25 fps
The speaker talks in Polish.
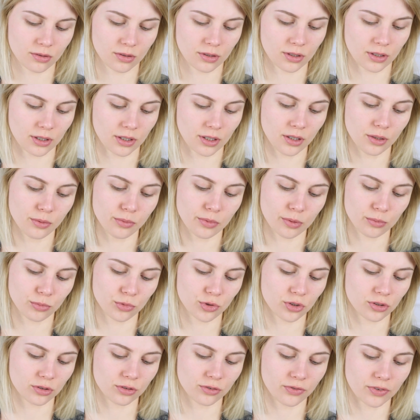Ok, mam
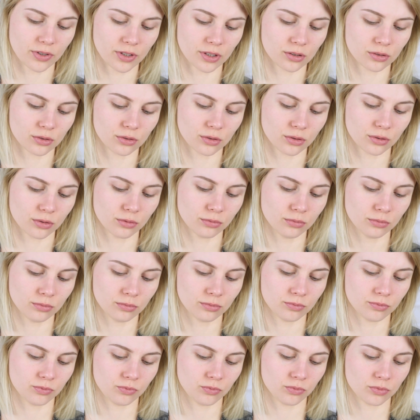już otwartą.
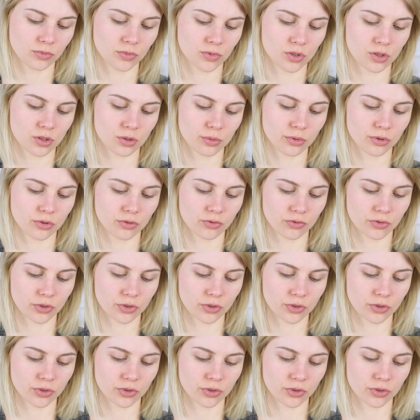Sobie ją